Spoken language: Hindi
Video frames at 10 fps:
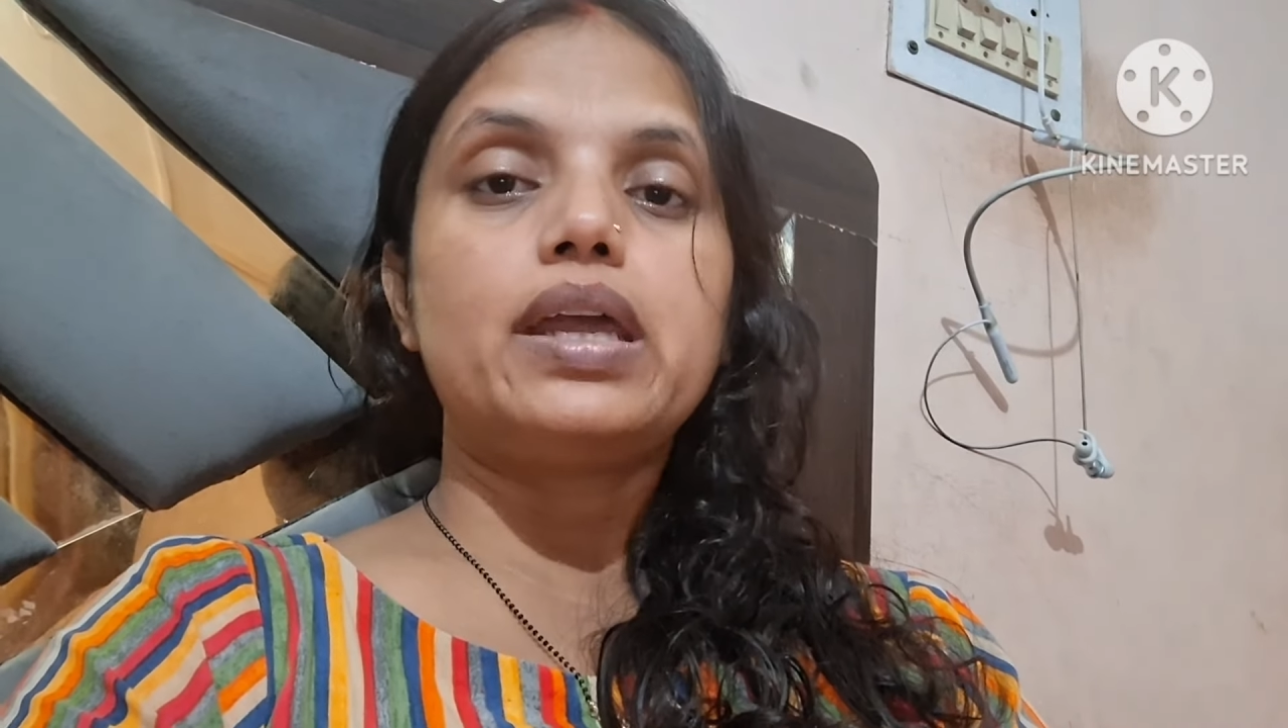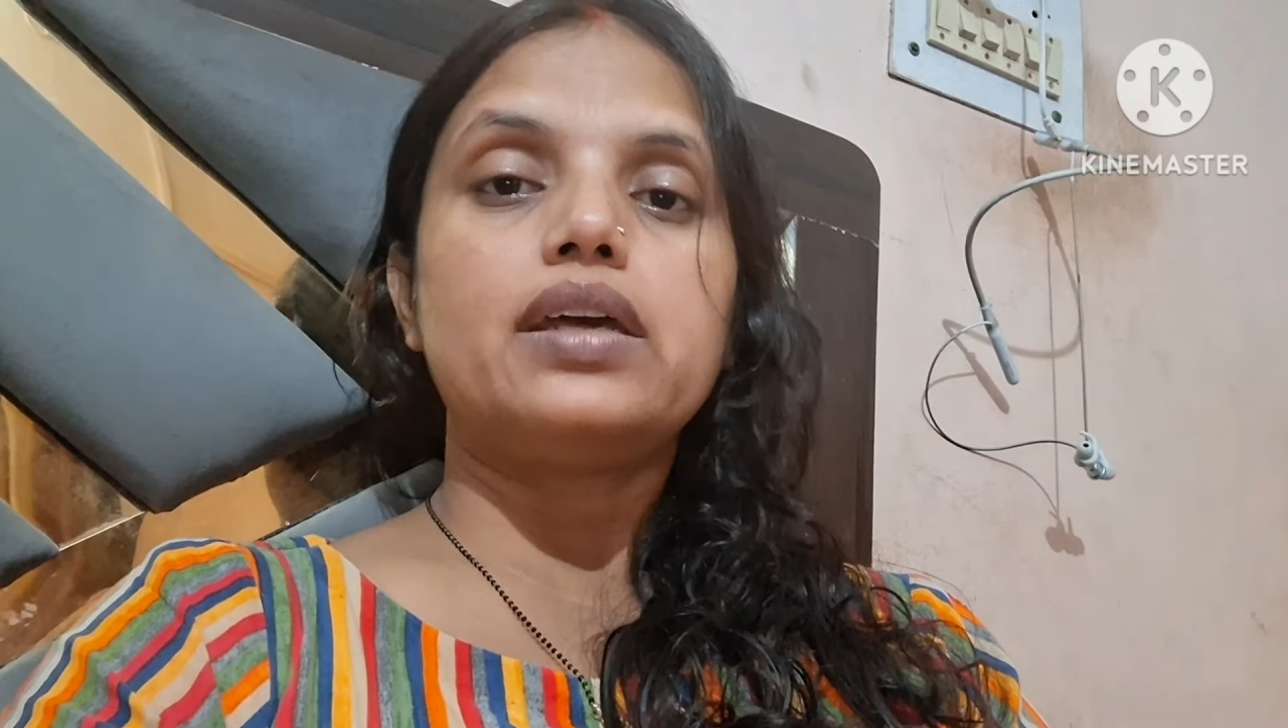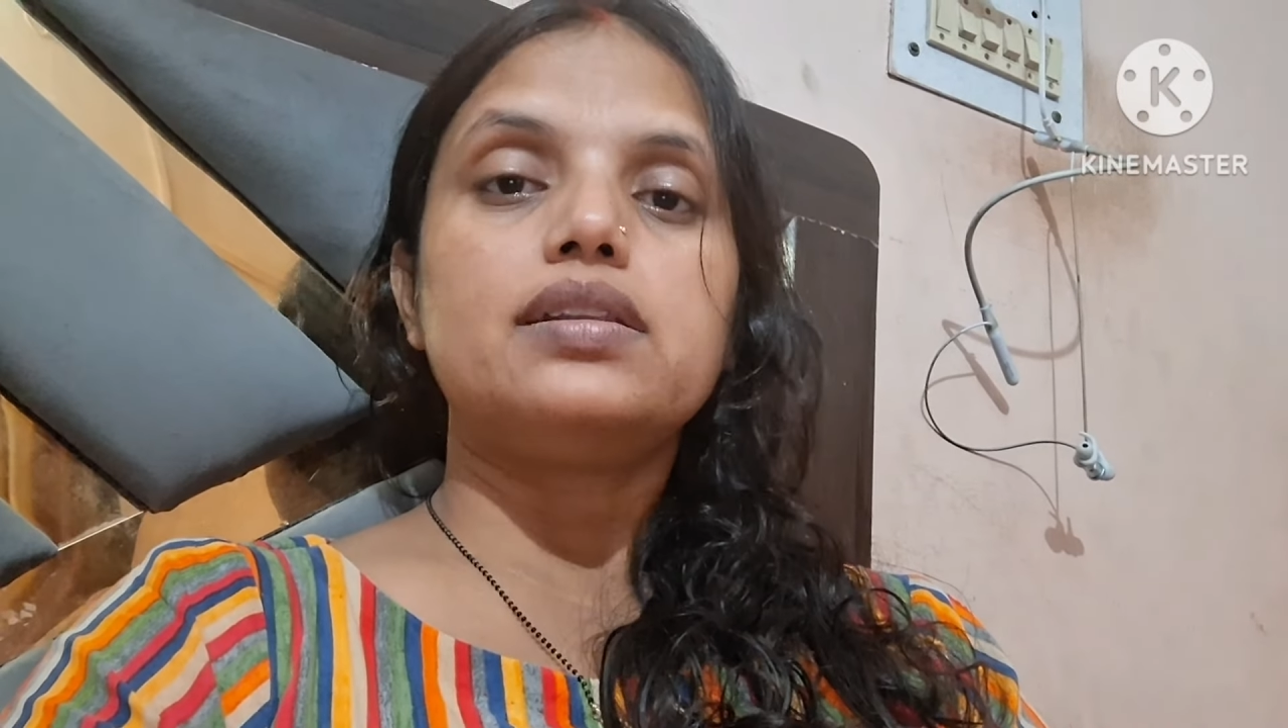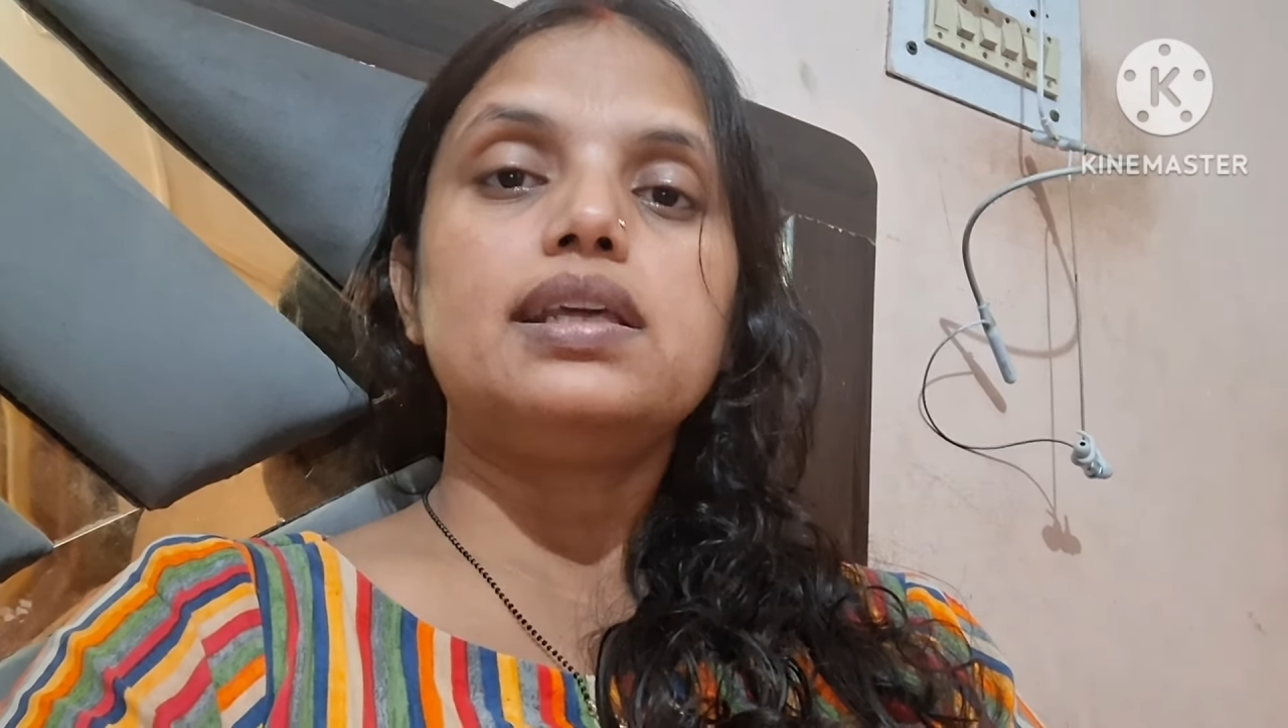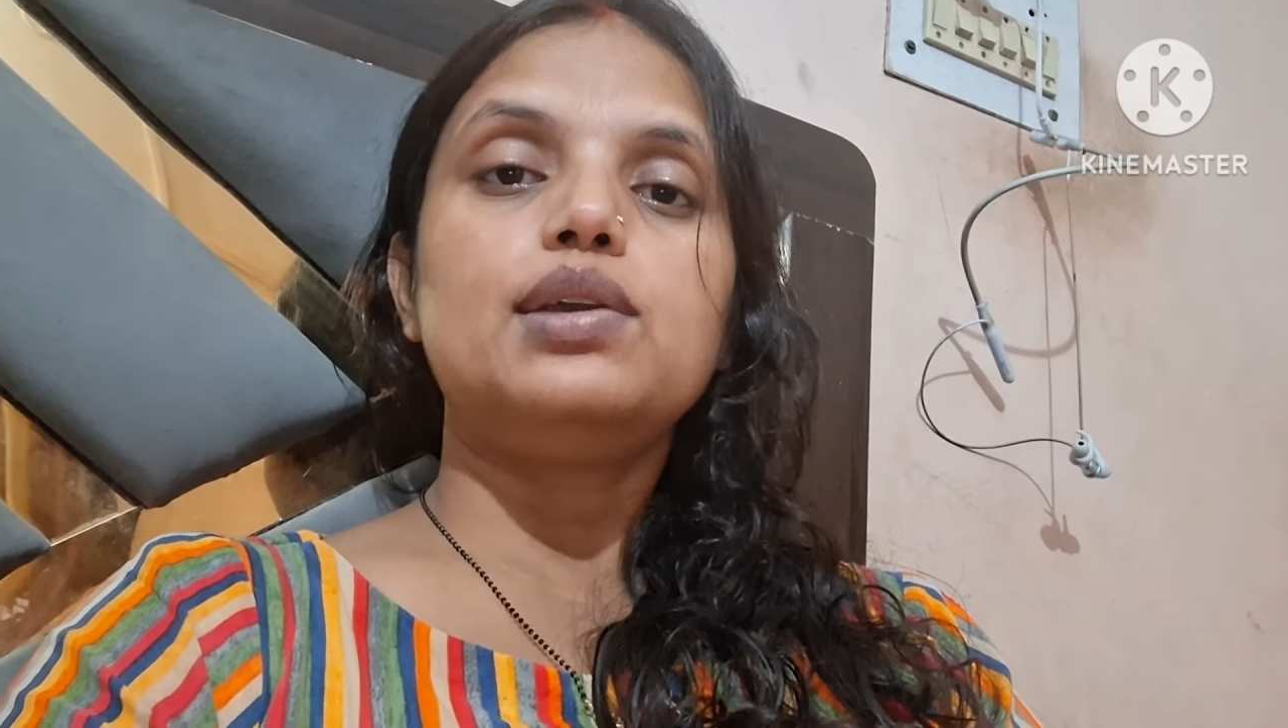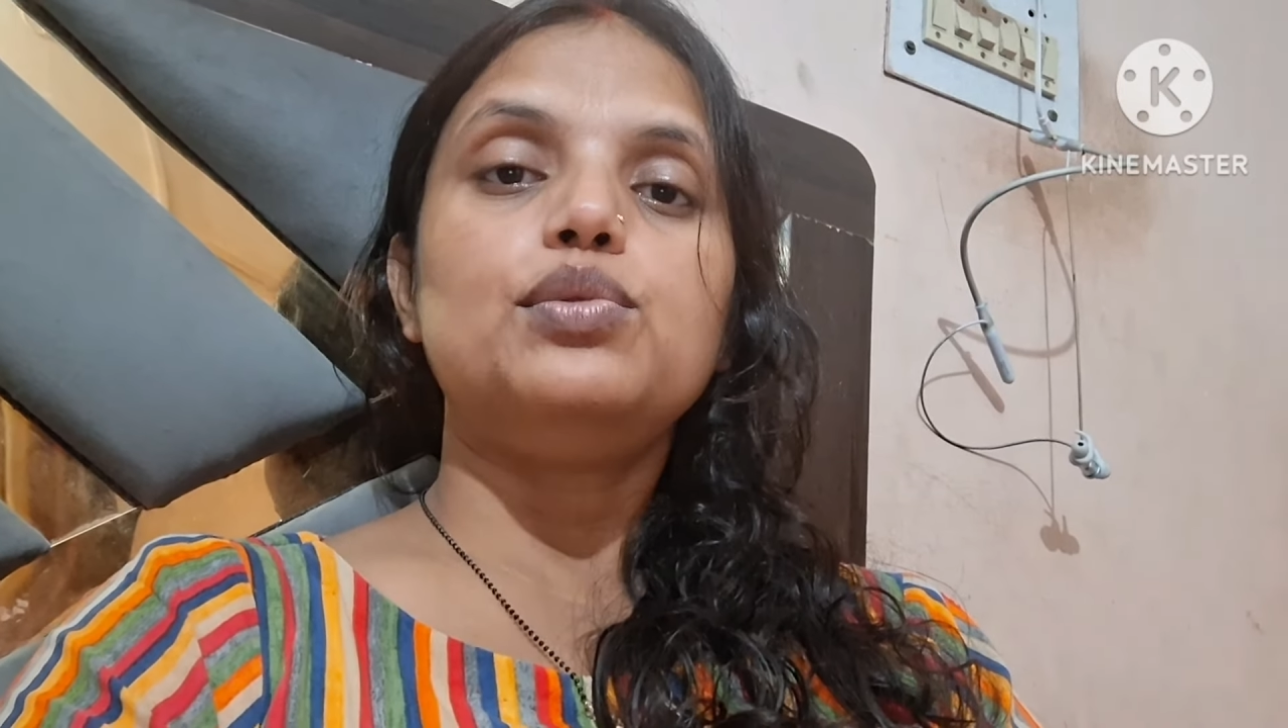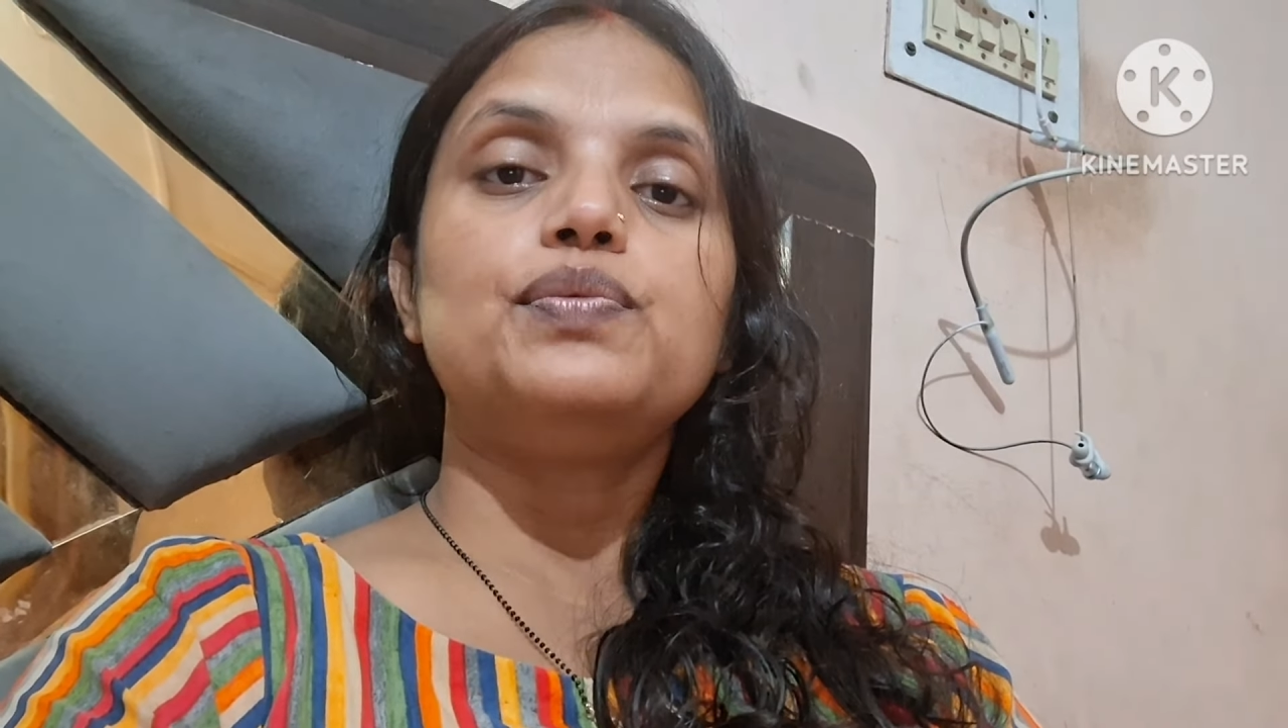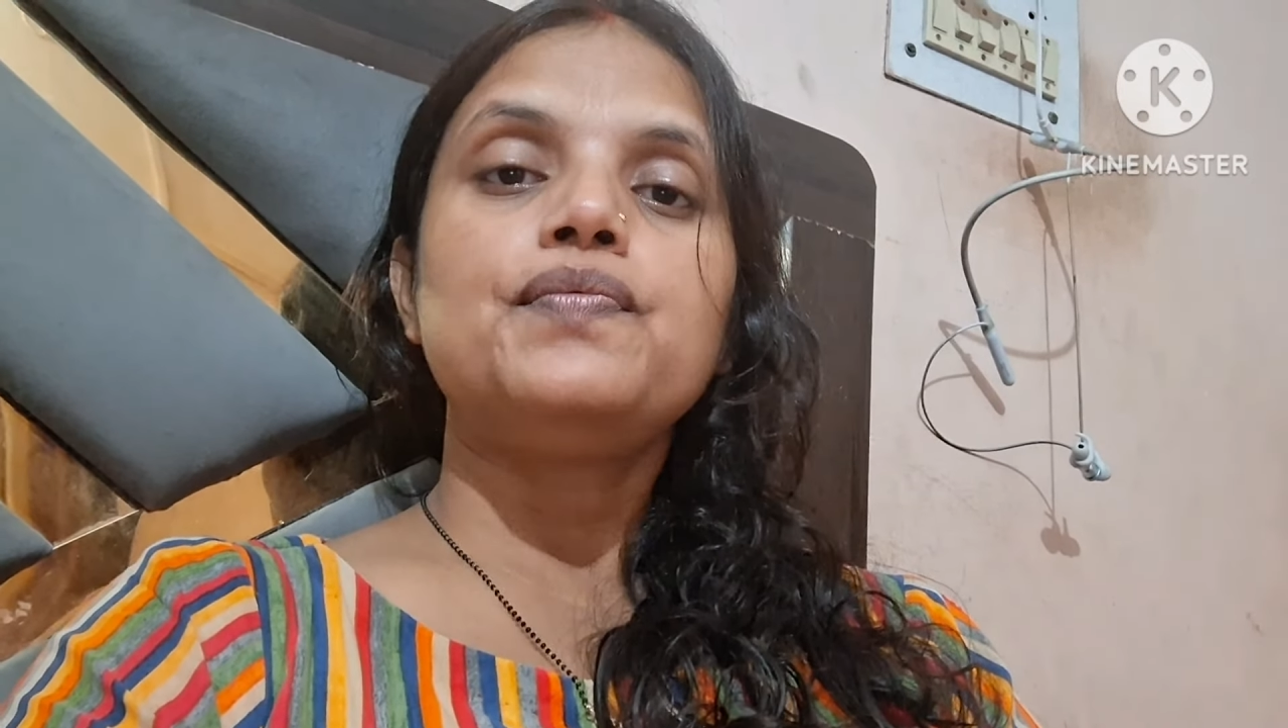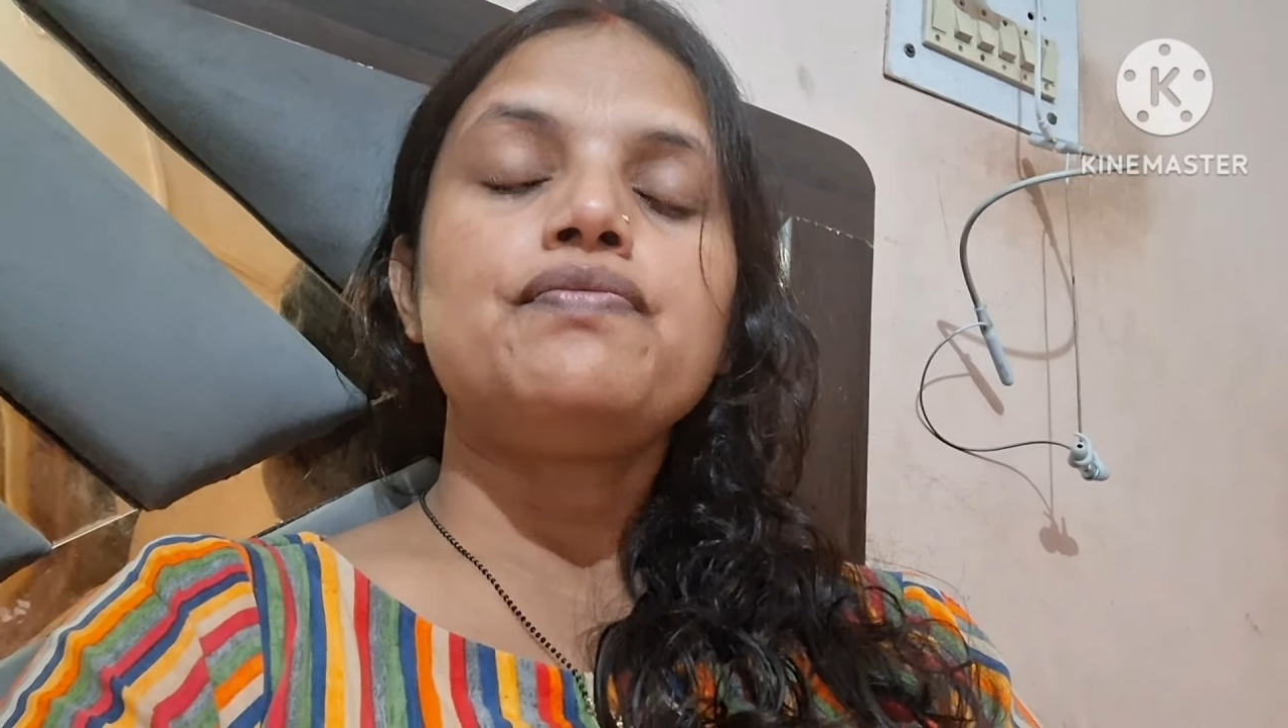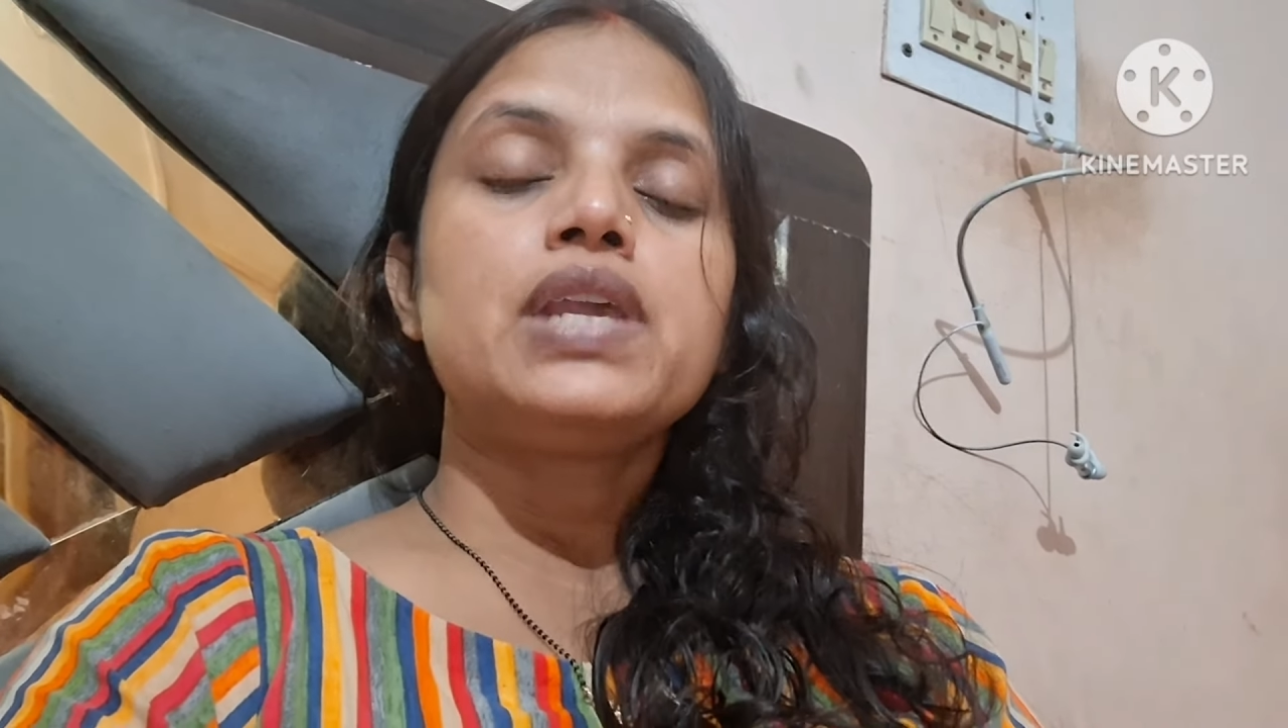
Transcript: में रहती हूँ